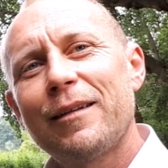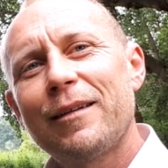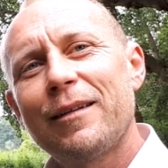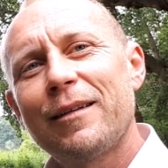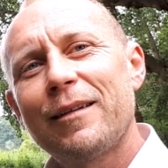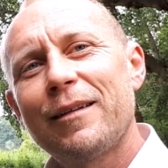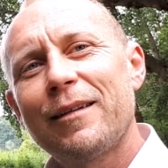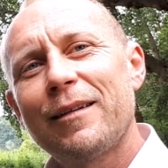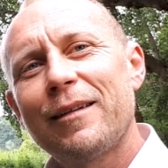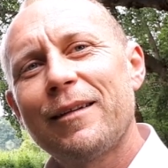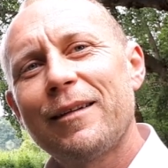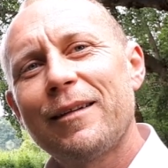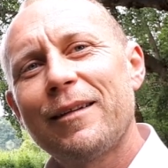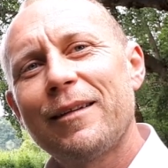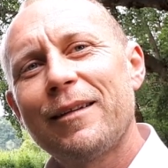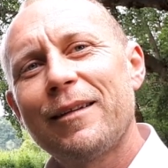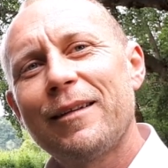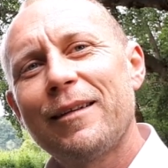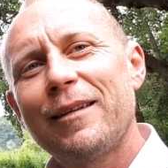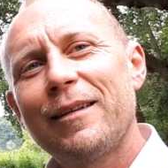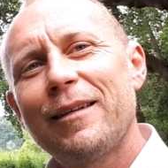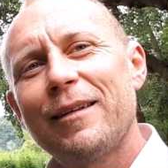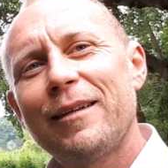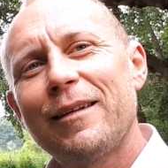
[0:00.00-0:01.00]
was will ich
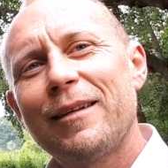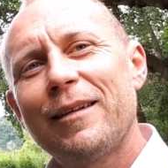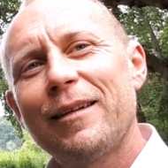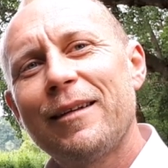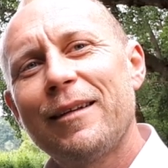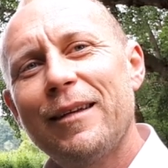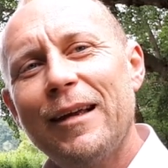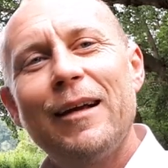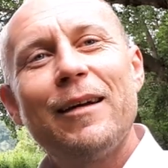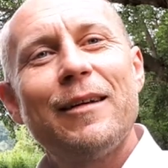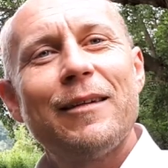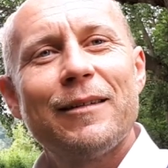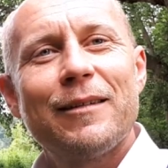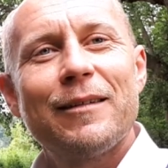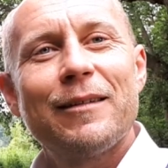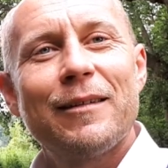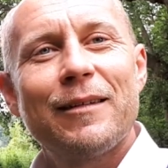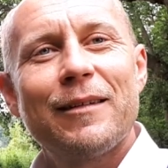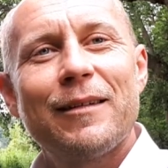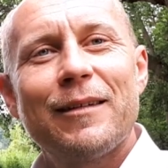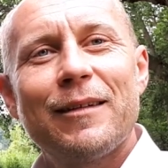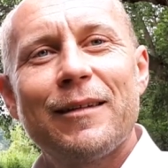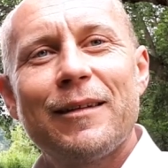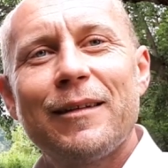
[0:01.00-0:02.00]
eigentlich genau? Und ja. hast
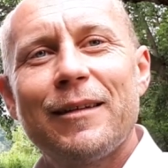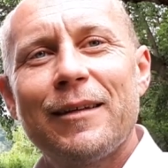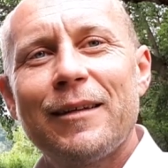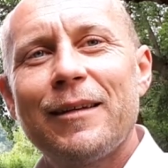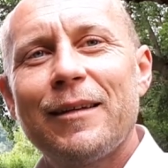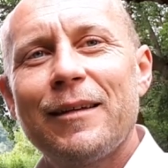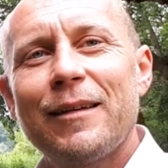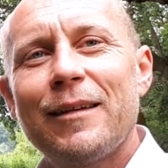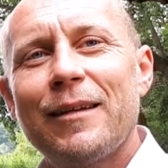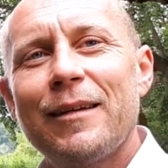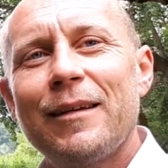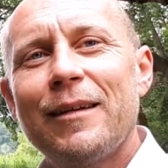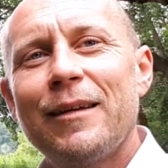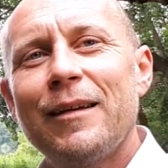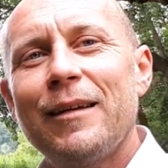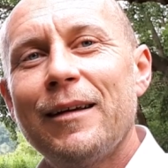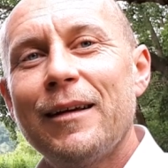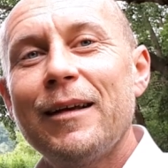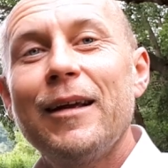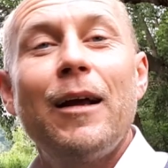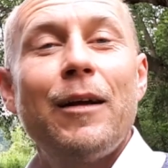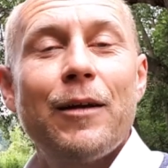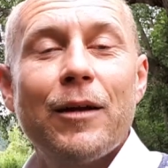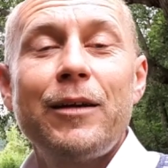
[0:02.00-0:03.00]
deswegen so viele Sachen gemacht.
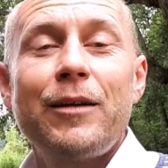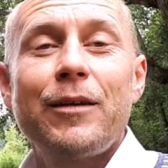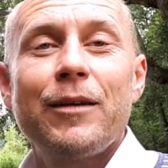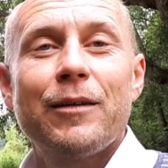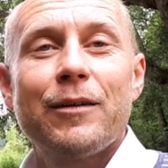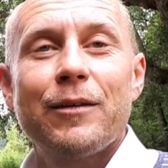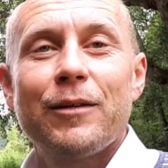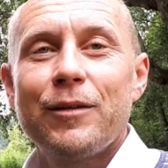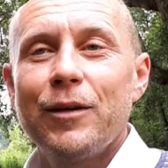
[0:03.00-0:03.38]
Ja, so. richtig.